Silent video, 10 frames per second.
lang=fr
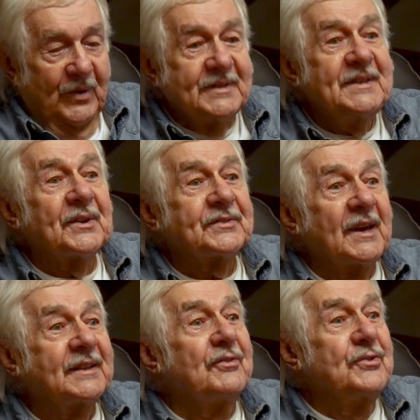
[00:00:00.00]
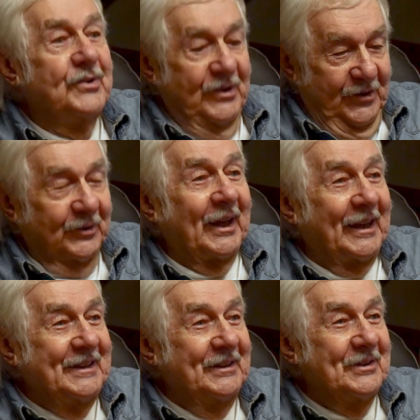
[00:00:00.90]
6h05, t'as vu On a
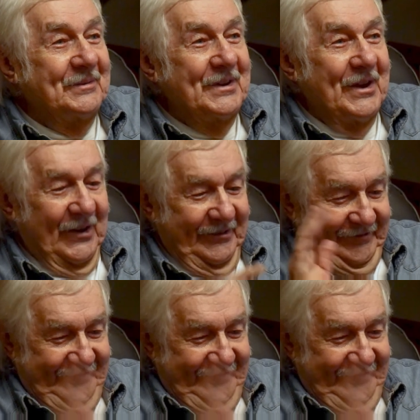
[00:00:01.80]
gagné une demi-heure.